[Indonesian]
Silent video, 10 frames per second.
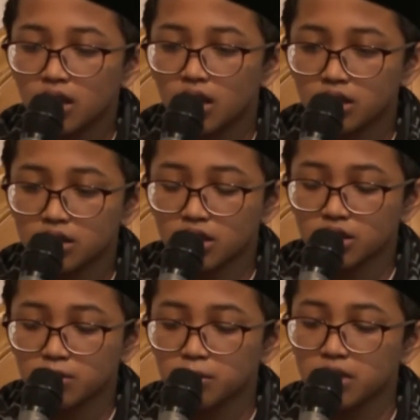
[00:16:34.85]
hal
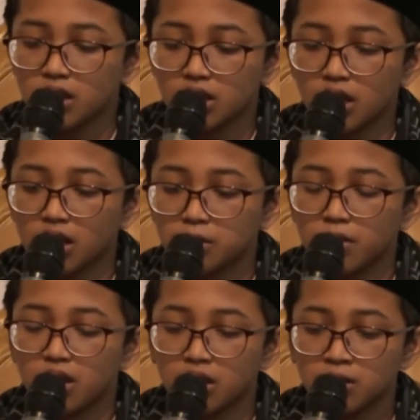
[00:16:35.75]
ter, menyatakan
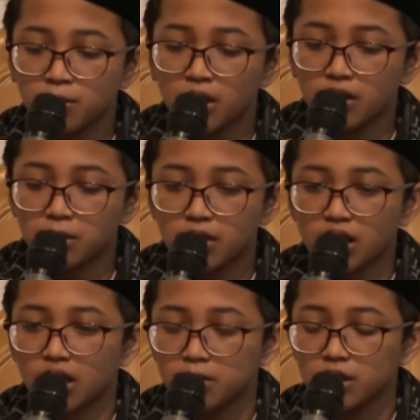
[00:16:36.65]
bahwa
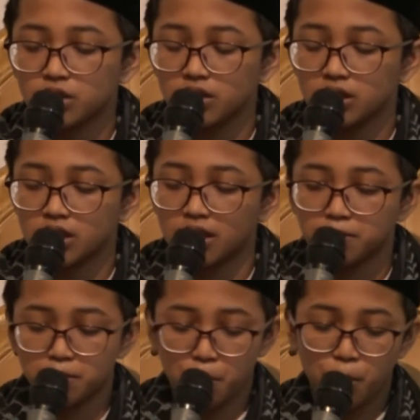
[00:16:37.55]
mereka masuk Islam.